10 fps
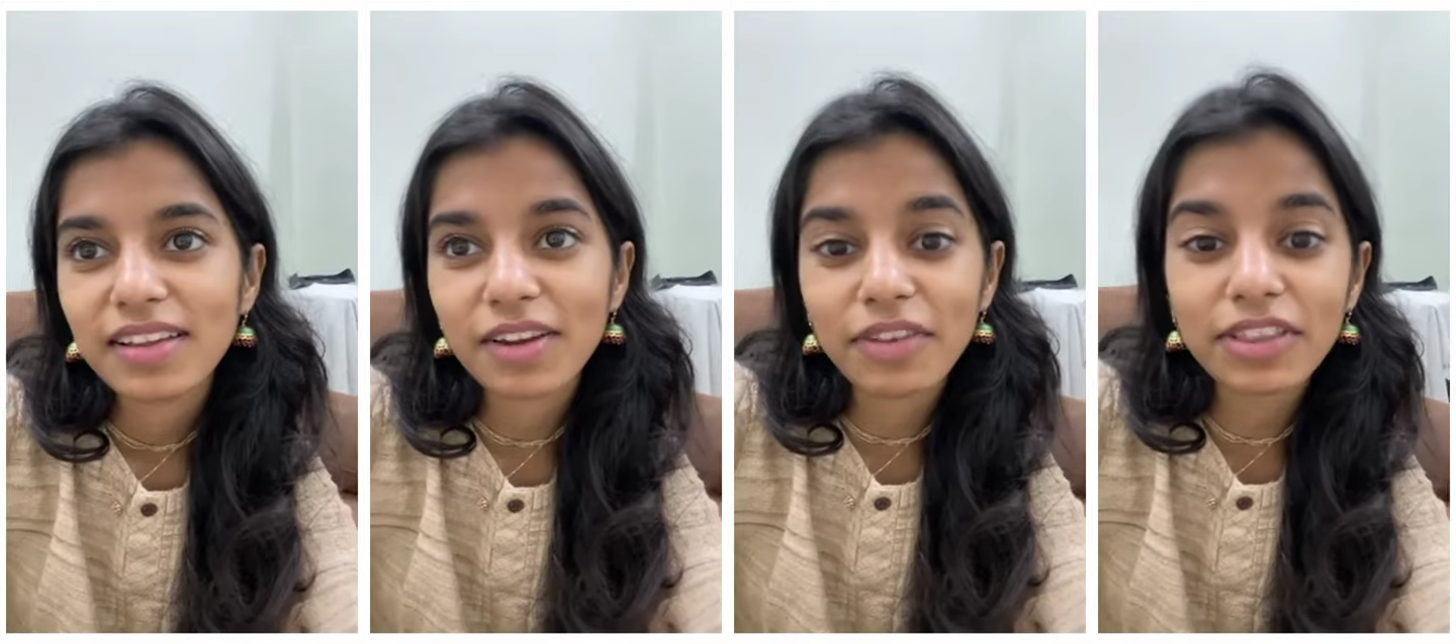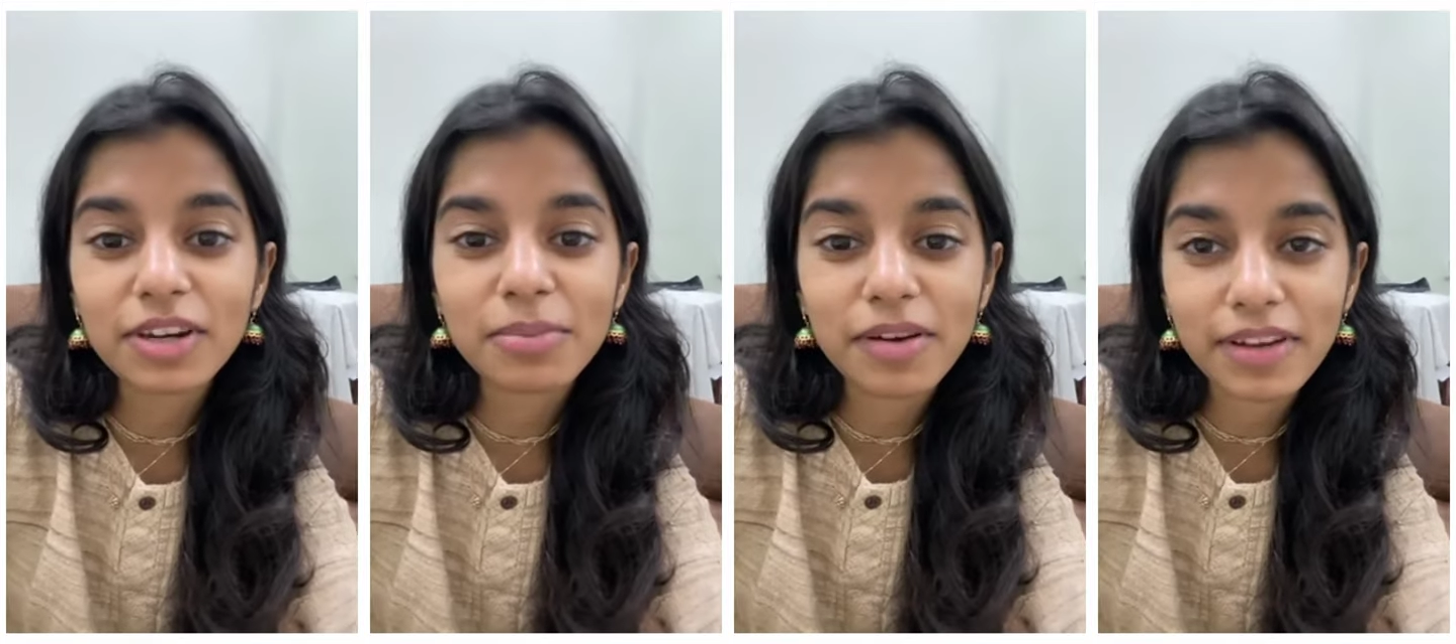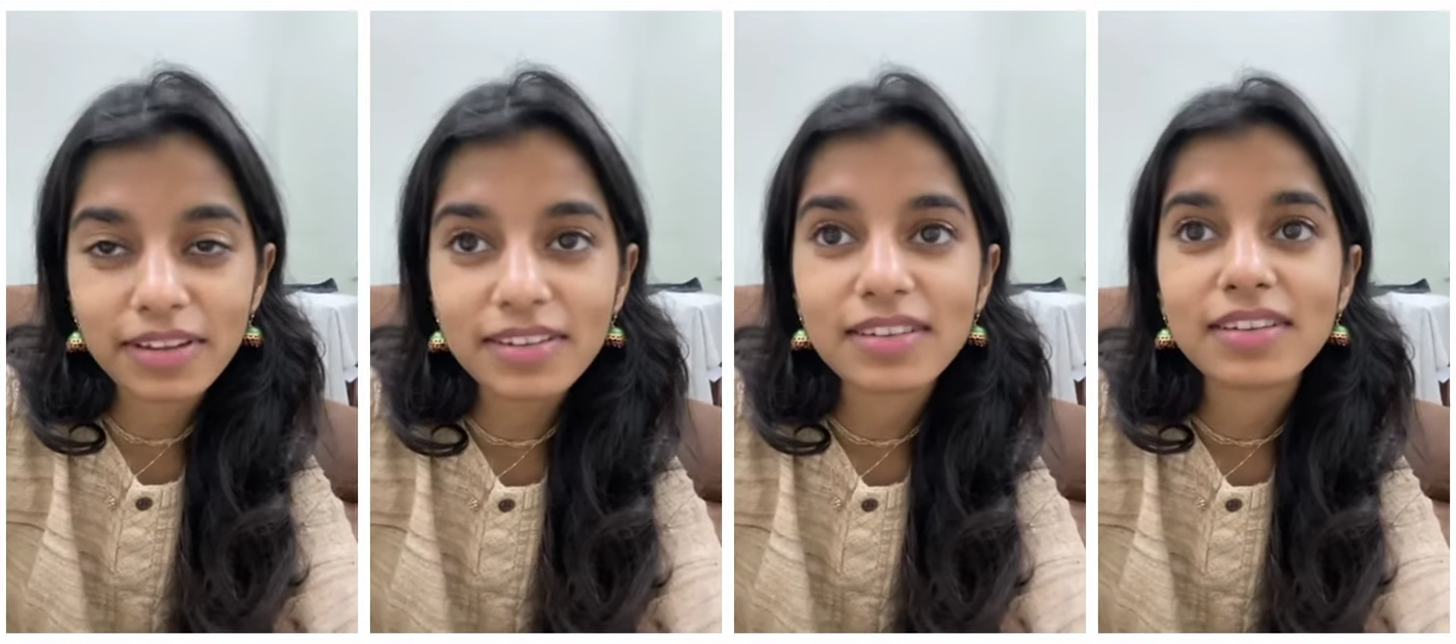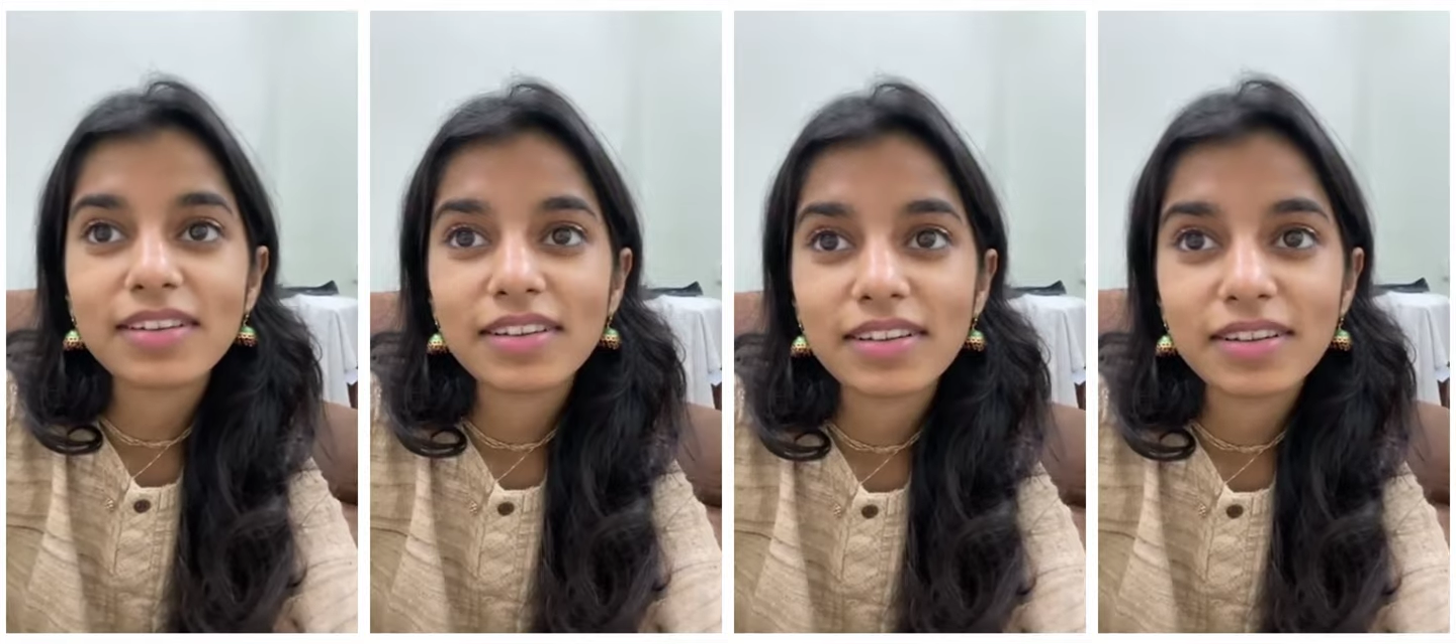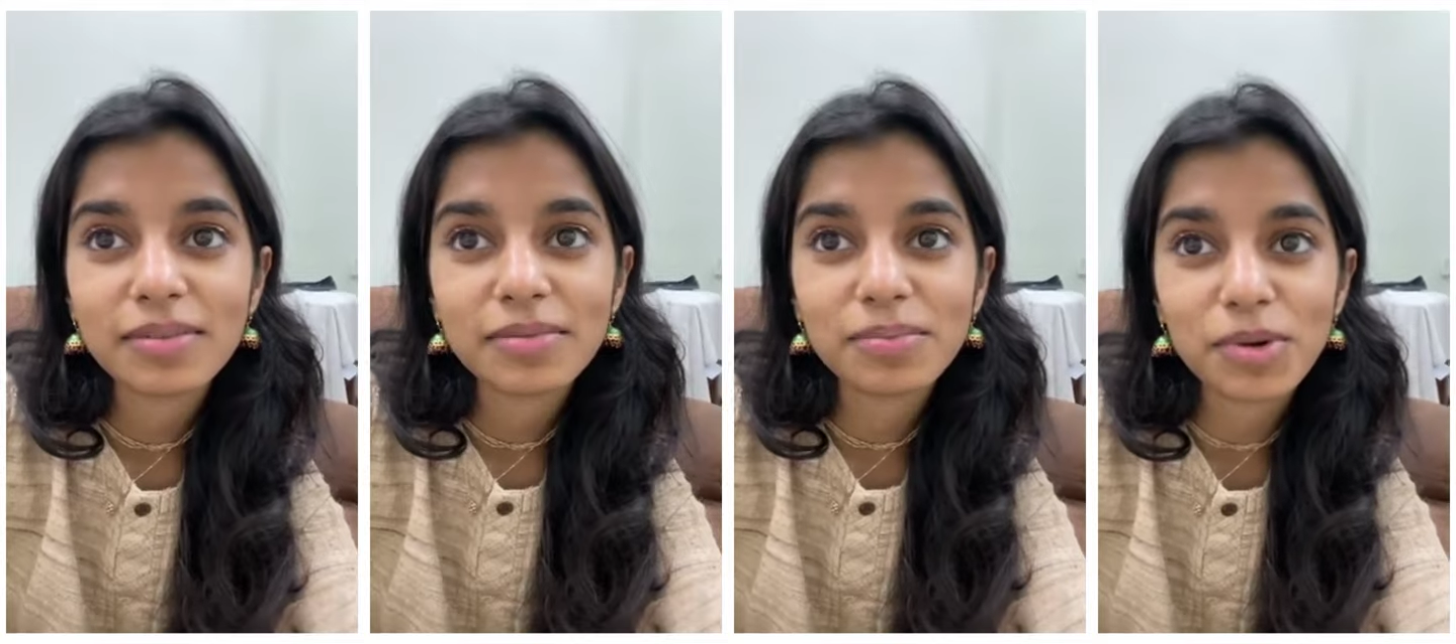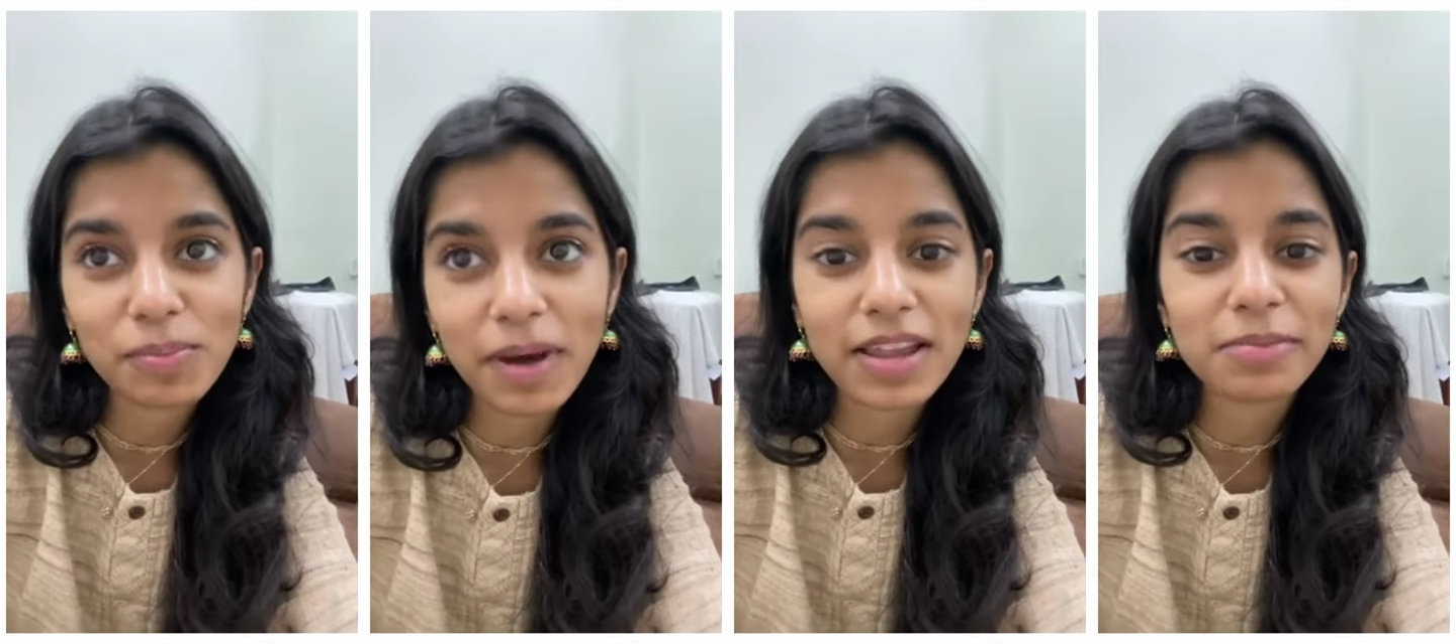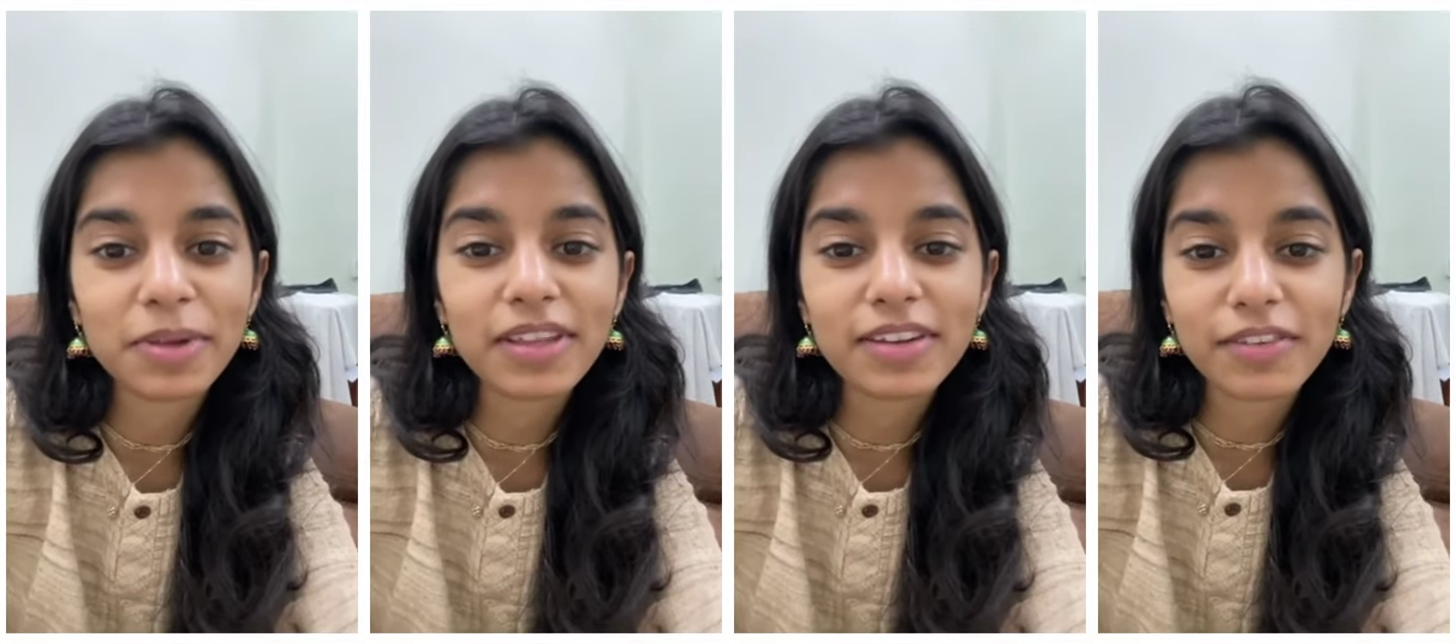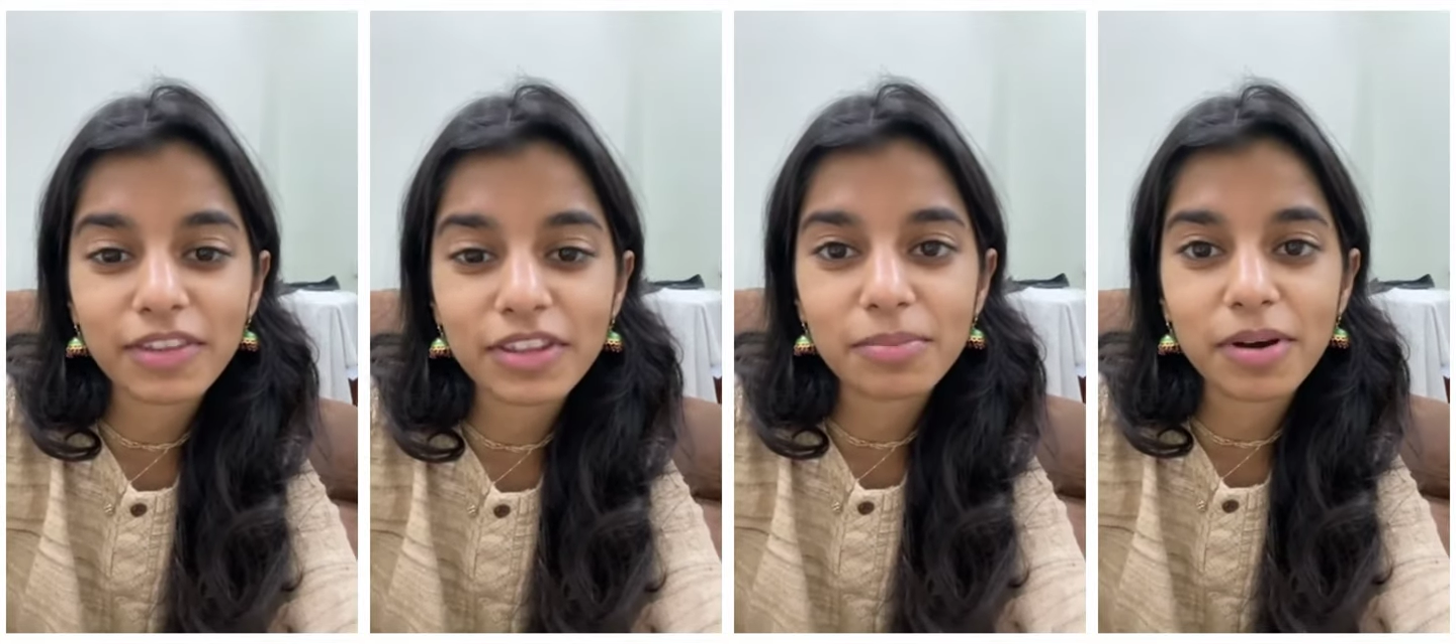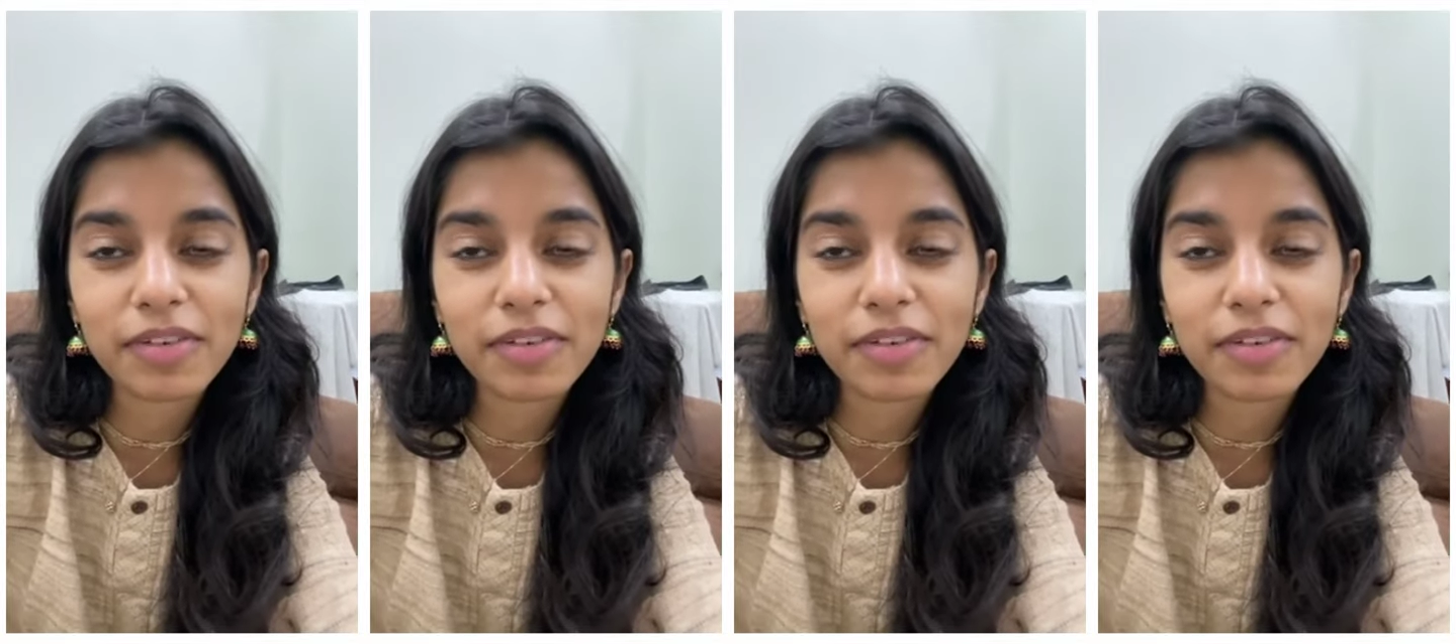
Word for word: रविंद्र भवन भोपाल में रविंद्र